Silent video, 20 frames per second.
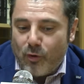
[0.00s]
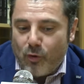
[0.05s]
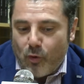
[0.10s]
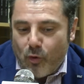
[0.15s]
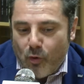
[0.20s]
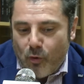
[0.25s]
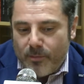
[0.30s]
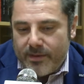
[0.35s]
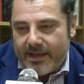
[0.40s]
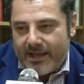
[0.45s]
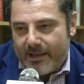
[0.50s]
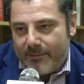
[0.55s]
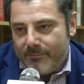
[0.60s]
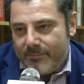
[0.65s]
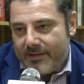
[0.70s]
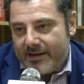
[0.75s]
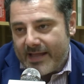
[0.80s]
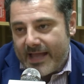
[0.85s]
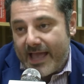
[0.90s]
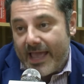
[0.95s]
come
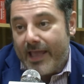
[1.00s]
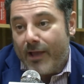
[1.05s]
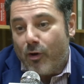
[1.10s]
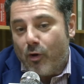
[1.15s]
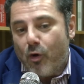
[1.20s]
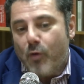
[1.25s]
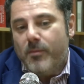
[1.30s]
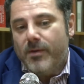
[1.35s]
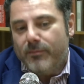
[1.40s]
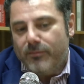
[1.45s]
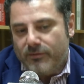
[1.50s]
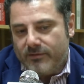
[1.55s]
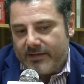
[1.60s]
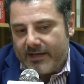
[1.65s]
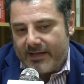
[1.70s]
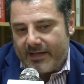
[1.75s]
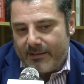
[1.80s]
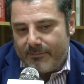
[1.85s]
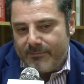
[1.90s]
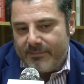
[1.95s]
cambierà e come
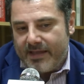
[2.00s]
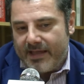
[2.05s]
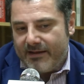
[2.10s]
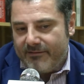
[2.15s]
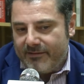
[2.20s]
potrà cambiare